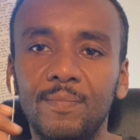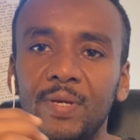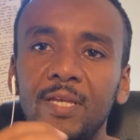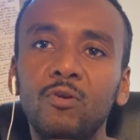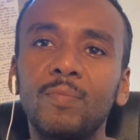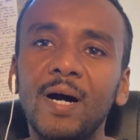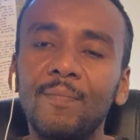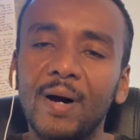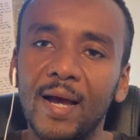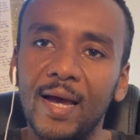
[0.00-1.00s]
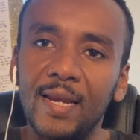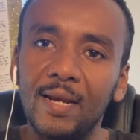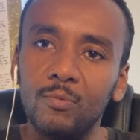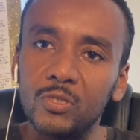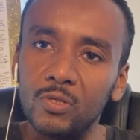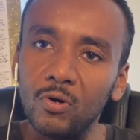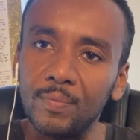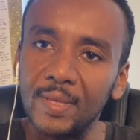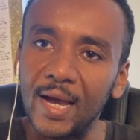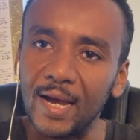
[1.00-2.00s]
بانه مهما كان المستوى
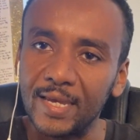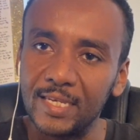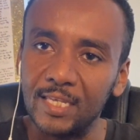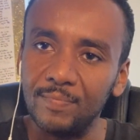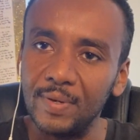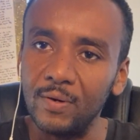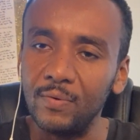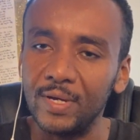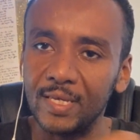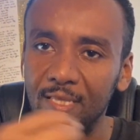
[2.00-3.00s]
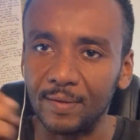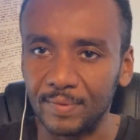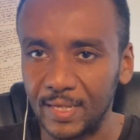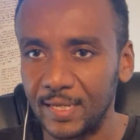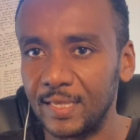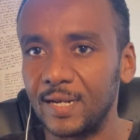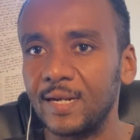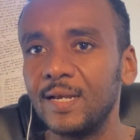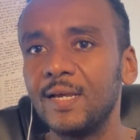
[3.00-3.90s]
بتاعك تجيب انت بتقدر